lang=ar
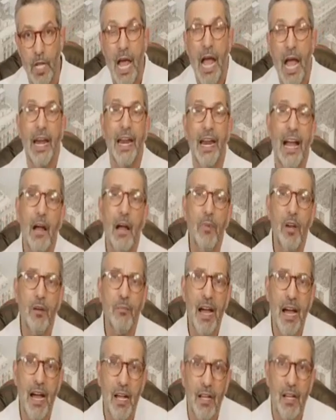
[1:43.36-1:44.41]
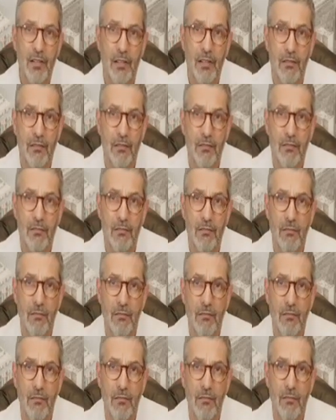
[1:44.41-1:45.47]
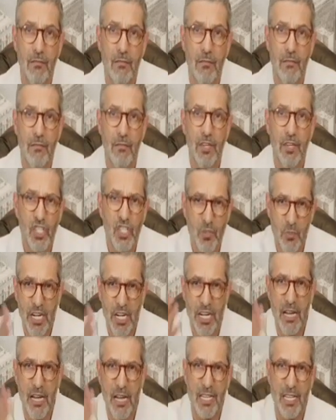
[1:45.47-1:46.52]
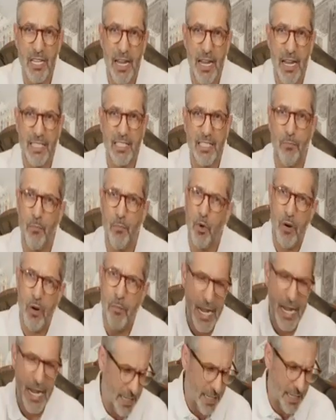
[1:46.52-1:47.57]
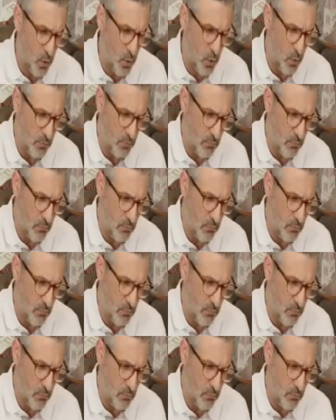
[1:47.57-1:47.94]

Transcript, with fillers: أنا قبل ما نسمع الكلام هذا من عند تبون ومن عند غيره